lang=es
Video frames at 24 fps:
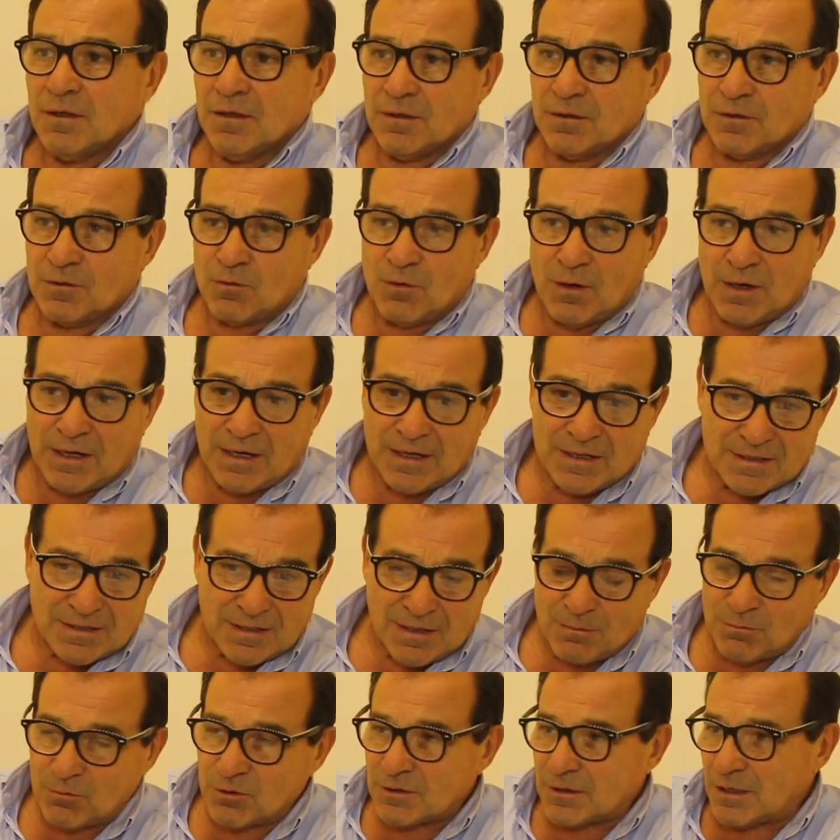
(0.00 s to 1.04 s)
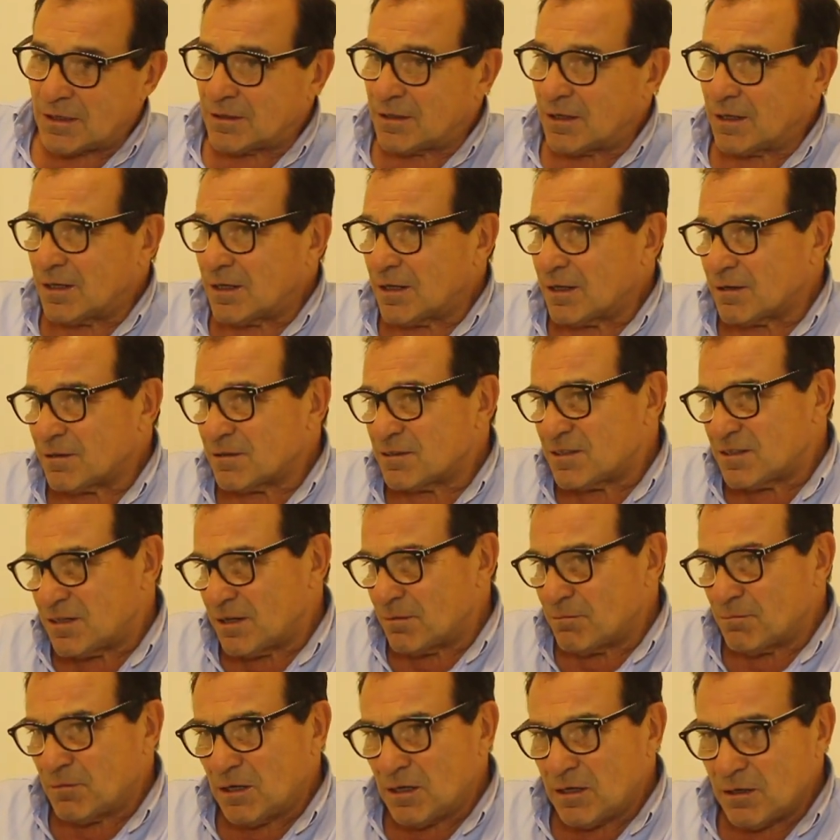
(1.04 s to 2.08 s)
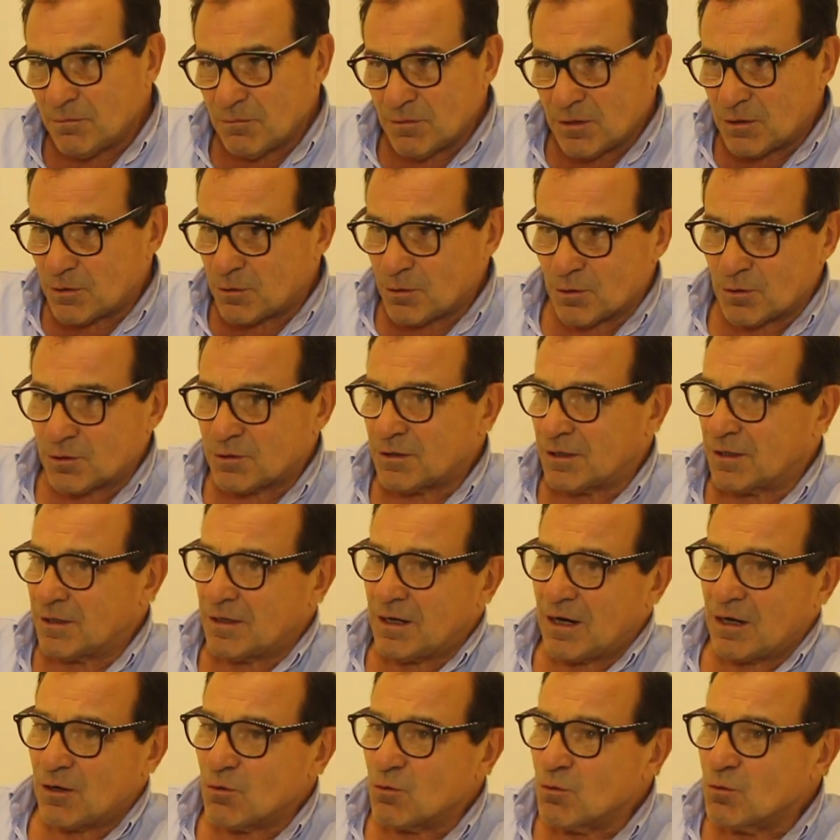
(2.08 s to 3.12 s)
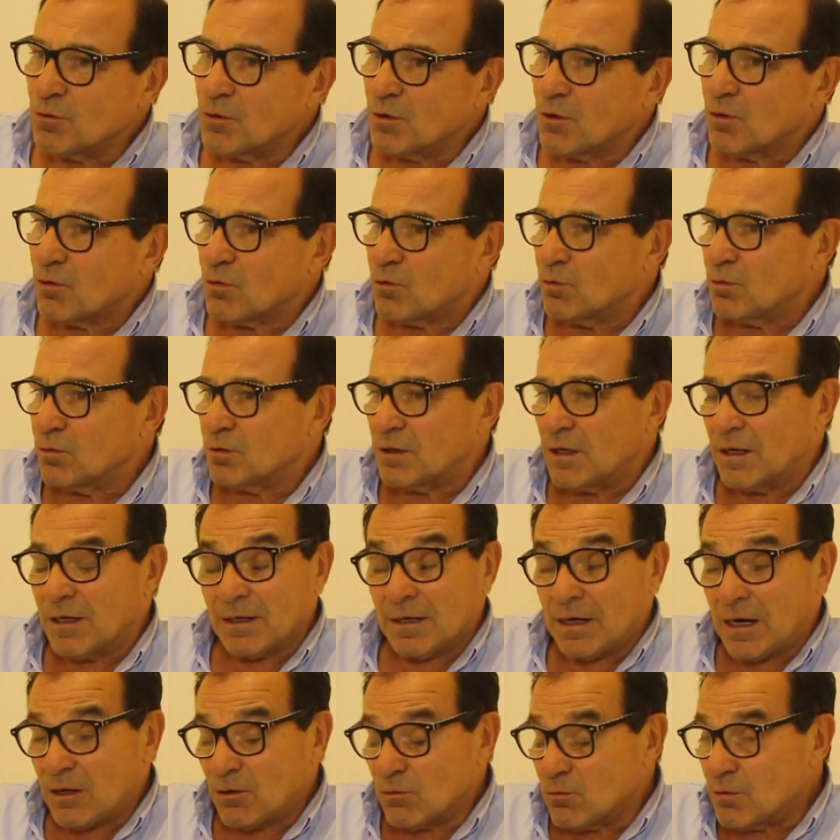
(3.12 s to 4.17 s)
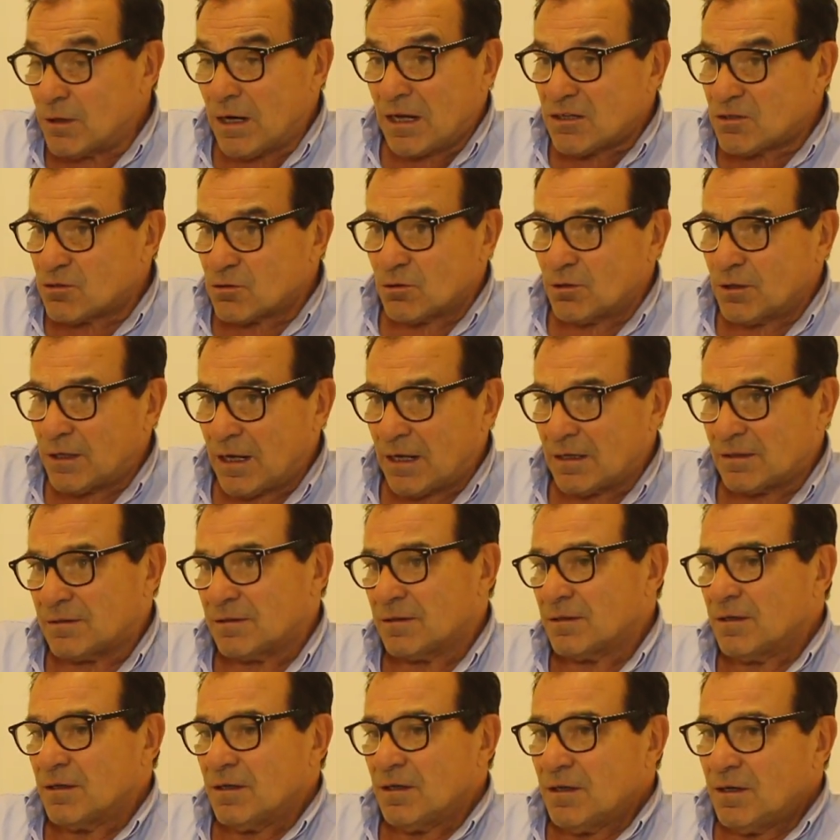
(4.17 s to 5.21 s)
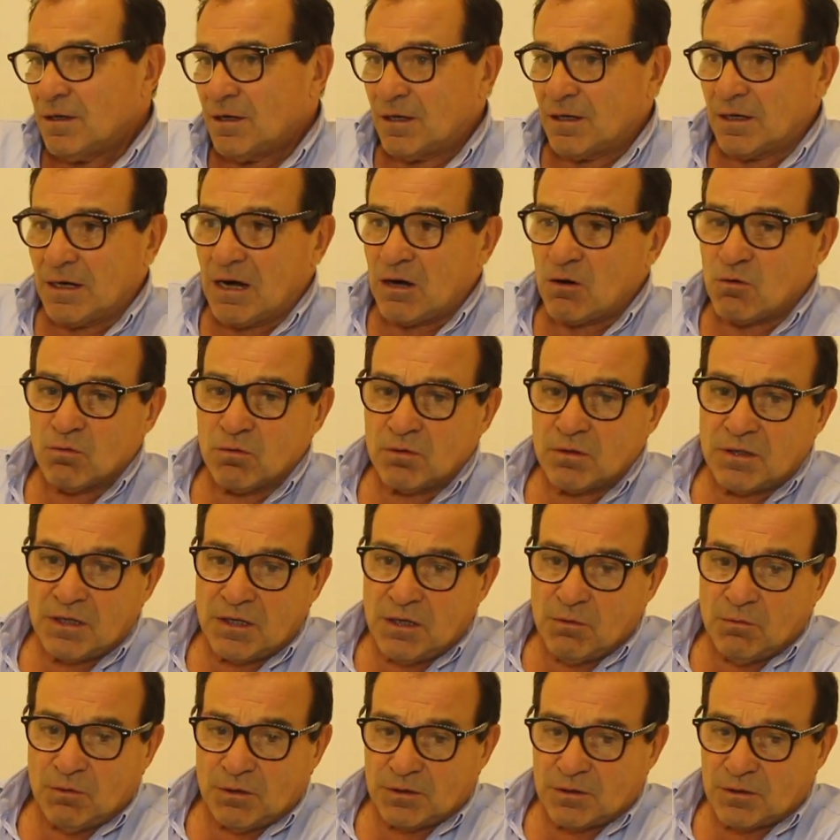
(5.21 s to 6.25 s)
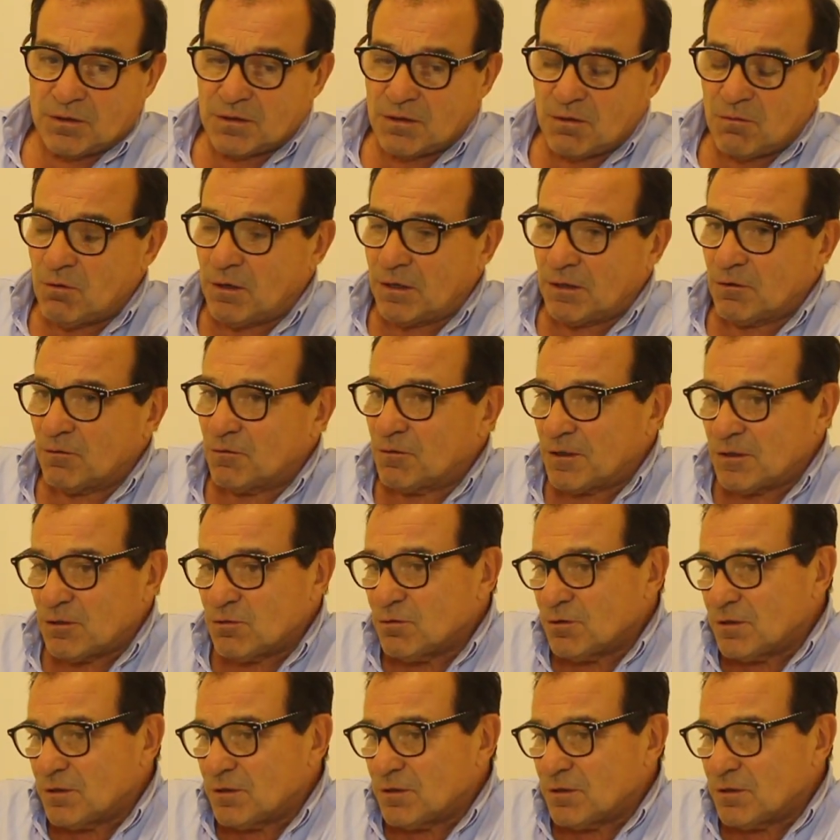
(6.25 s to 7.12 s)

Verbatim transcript: no alcanzamos a tener 100 milímetros en, algunas zonas en el cultivo, entonces bueno, es